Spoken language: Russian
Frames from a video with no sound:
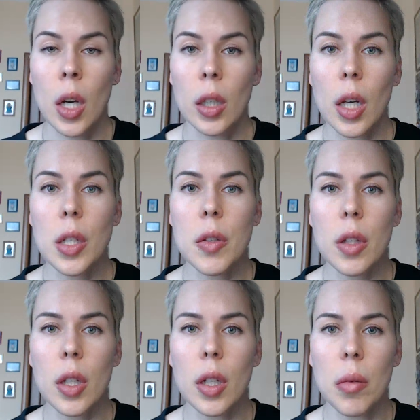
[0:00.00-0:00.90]
Да,
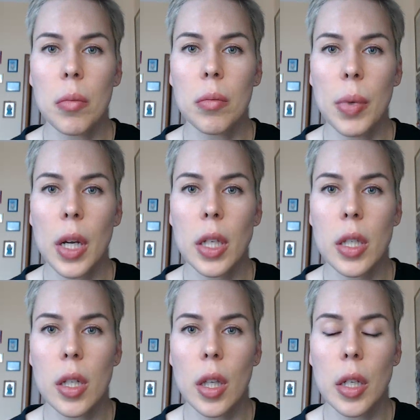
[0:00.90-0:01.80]
действительно, компании
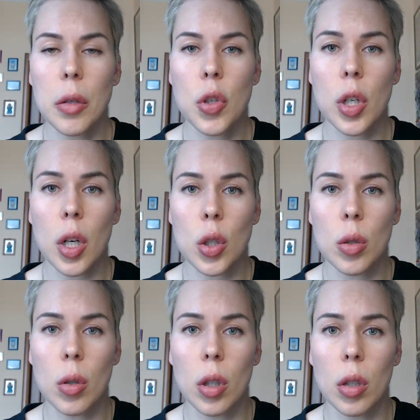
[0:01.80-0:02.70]
дела не очень
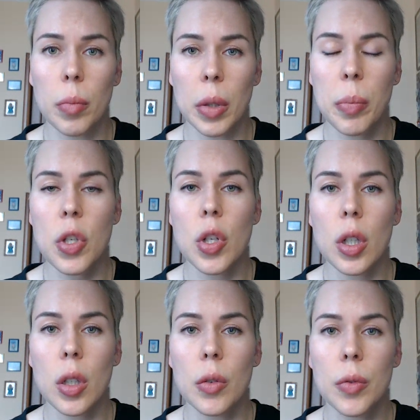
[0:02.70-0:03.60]
хорошо.
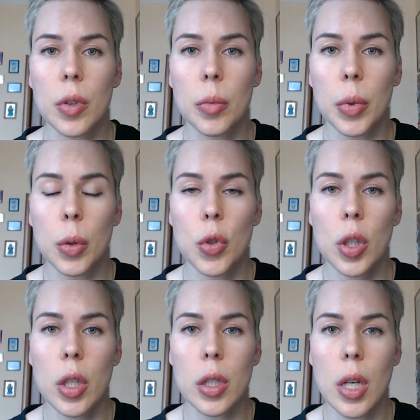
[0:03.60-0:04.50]
Подписчиков э,
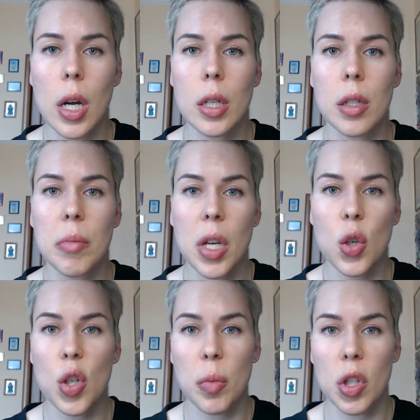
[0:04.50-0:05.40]
получилось гораздо
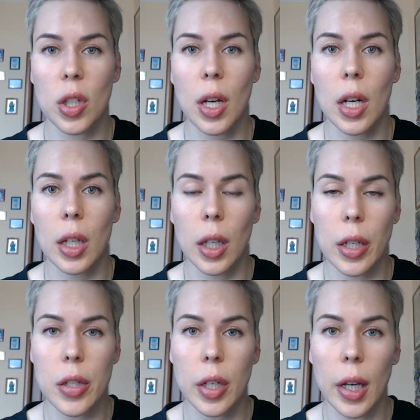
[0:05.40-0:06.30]
меньше, чем ожидали
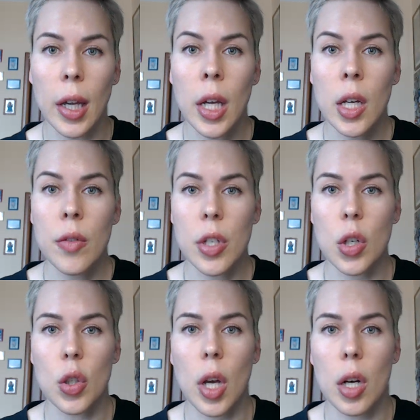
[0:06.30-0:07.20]
аналитики.
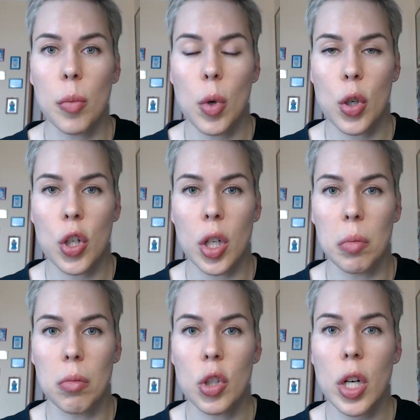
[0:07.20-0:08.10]
Все ждали больше,
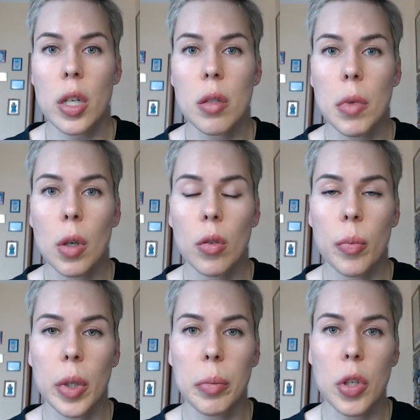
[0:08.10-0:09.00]
чем 6 миллионов
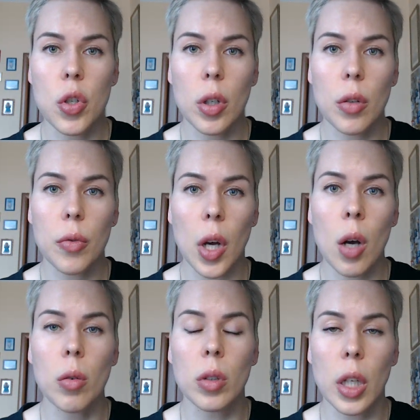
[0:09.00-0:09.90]
подписчиков,
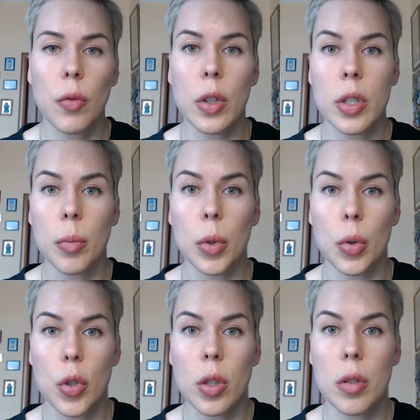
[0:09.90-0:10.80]
а у Netflix
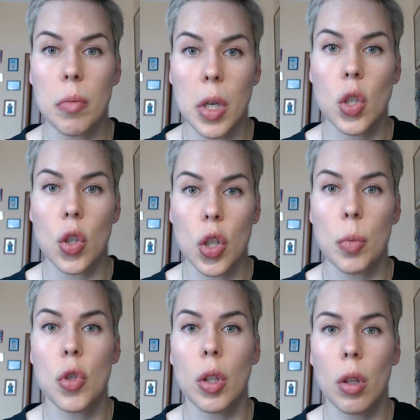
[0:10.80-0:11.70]
получилось меньше,
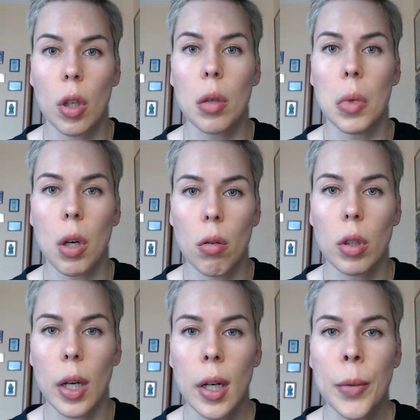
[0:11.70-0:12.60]
чем 4
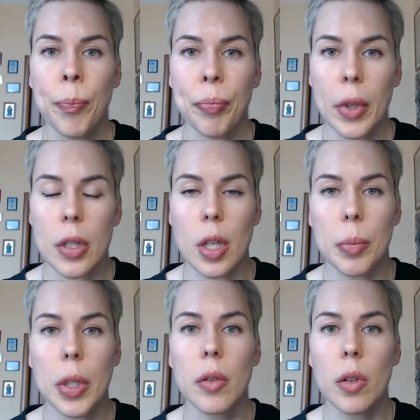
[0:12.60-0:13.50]
миллиона за
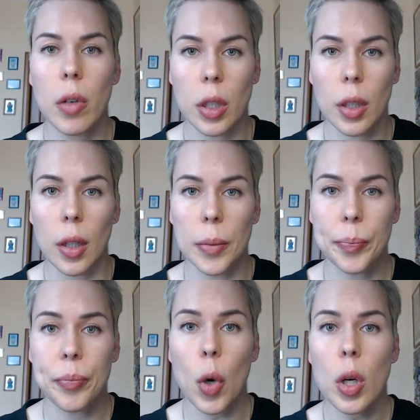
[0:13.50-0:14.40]
первый квартал.
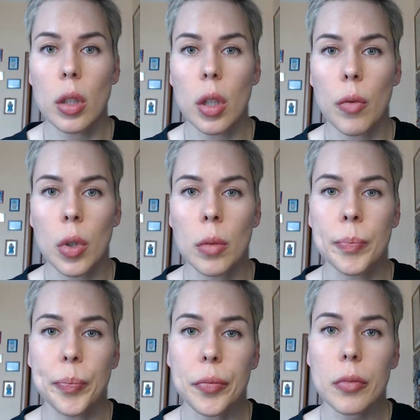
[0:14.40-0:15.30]
Более того,